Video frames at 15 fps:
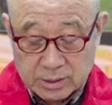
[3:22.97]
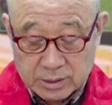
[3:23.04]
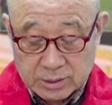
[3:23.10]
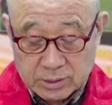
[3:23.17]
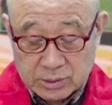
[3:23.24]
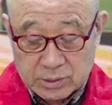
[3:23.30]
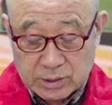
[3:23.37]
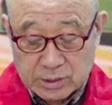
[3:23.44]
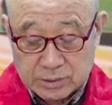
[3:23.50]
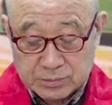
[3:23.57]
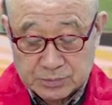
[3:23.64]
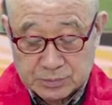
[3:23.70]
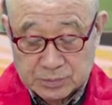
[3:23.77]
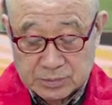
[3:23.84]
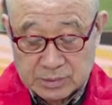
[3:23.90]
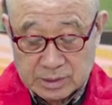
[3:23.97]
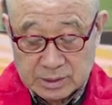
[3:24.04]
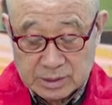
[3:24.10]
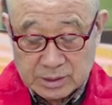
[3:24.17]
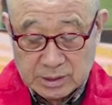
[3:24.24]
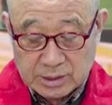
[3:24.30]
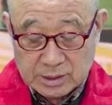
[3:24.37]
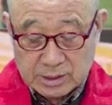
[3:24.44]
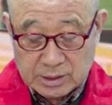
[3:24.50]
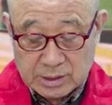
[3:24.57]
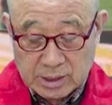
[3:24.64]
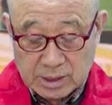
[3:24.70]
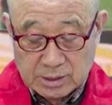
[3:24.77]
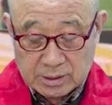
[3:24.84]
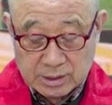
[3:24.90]
이제는
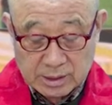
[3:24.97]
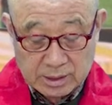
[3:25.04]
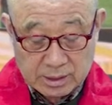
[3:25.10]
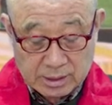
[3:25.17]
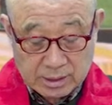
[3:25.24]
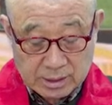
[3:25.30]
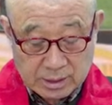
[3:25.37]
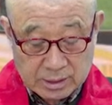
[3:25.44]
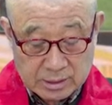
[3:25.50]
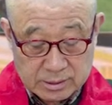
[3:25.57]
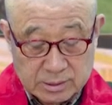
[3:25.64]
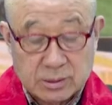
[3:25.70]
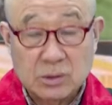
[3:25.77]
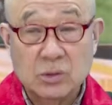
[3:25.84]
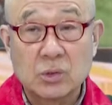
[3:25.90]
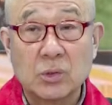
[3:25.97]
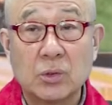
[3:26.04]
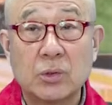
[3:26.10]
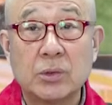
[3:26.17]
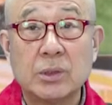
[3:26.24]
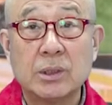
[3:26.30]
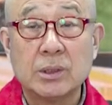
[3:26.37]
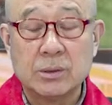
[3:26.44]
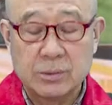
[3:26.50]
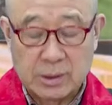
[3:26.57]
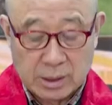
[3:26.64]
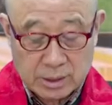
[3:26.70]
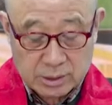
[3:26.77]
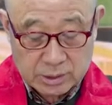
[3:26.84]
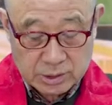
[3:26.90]
2세들에게는
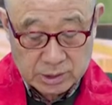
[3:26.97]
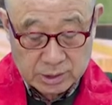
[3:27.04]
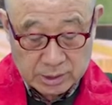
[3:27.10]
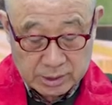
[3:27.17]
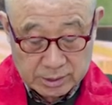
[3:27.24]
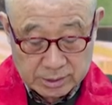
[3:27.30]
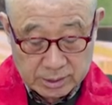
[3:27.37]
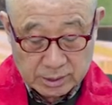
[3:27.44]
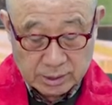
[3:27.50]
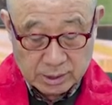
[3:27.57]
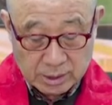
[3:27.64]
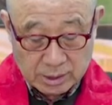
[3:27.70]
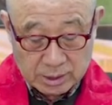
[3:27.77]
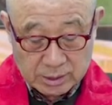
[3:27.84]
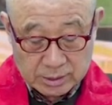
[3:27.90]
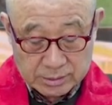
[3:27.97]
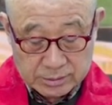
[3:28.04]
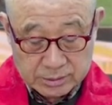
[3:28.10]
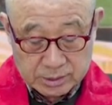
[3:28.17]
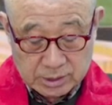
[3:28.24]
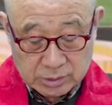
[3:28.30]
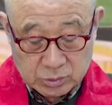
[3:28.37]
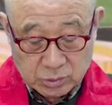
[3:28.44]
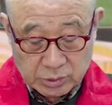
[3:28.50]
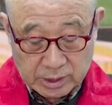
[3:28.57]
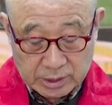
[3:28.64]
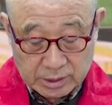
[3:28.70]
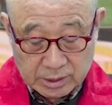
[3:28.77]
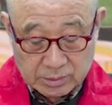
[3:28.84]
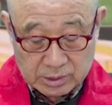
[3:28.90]
교육의 기회를 이제 줘야
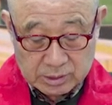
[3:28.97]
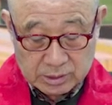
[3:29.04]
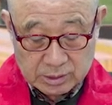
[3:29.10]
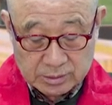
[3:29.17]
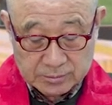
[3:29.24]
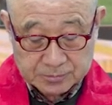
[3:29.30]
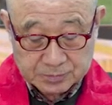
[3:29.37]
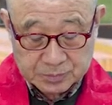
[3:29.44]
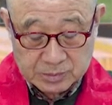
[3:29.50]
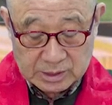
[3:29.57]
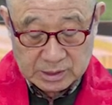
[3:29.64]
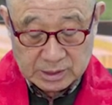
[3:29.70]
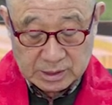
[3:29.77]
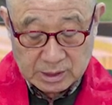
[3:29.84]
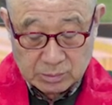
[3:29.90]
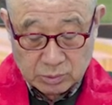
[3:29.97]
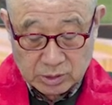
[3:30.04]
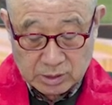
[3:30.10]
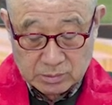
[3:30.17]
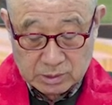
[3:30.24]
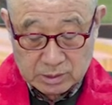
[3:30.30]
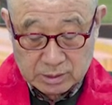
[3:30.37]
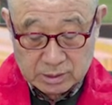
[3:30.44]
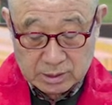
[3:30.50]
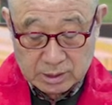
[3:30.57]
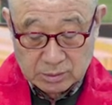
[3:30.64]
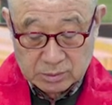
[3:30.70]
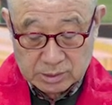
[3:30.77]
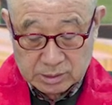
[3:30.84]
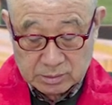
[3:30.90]
한다면서 일에 보람을
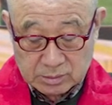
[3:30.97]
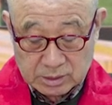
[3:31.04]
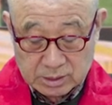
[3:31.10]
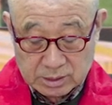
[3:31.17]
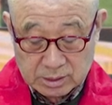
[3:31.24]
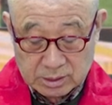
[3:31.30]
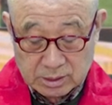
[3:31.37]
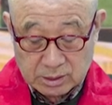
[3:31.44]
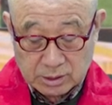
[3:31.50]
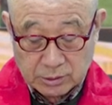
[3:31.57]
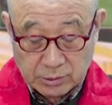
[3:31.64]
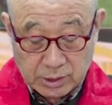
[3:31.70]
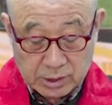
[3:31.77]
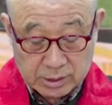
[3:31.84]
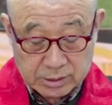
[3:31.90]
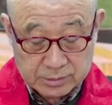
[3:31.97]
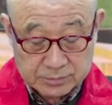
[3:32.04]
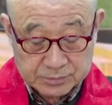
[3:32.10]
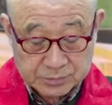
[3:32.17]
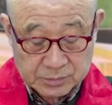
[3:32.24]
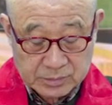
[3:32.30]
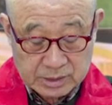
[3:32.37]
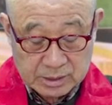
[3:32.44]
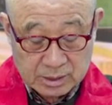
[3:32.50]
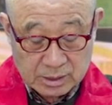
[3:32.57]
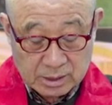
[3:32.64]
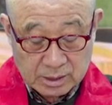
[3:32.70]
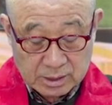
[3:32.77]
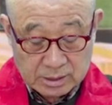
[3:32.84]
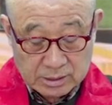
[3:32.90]
느낀다고 했습니다. 영어 회화는
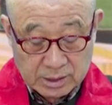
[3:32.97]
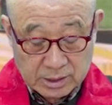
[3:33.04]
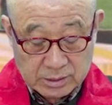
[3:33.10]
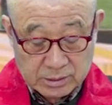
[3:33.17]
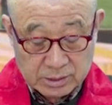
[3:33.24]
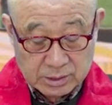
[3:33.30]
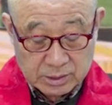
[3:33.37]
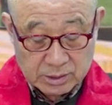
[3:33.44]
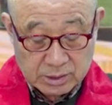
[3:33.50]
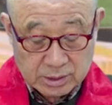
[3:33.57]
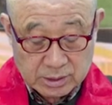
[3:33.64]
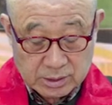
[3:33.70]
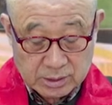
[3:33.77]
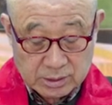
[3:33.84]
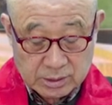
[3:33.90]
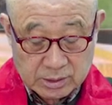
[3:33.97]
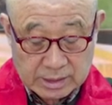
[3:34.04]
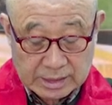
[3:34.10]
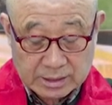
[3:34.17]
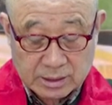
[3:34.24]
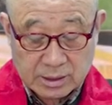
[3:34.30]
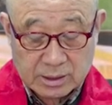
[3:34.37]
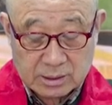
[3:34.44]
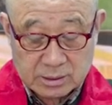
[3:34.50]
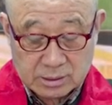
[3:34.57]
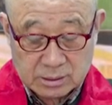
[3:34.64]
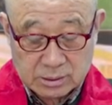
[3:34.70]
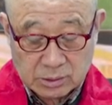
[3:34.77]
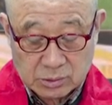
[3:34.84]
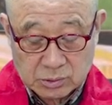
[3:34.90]
자연스럽게 익혀서 간단한
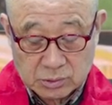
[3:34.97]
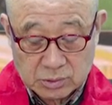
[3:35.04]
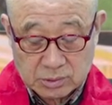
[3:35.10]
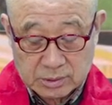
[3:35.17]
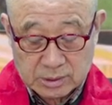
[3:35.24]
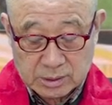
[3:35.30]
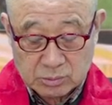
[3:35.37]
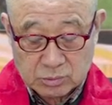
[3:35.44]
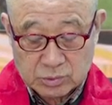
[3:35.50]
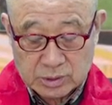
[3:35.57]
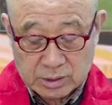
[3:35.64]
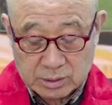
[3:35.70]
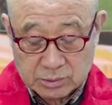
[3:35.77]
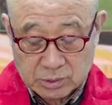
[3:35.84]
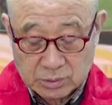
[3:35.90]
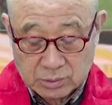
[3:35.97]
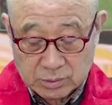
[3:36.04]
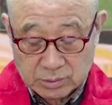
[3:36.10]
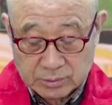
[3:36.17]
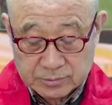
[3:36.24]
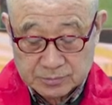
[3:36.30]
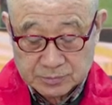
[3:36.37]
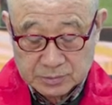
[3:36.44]
의사소통은 이제 문제가 없었고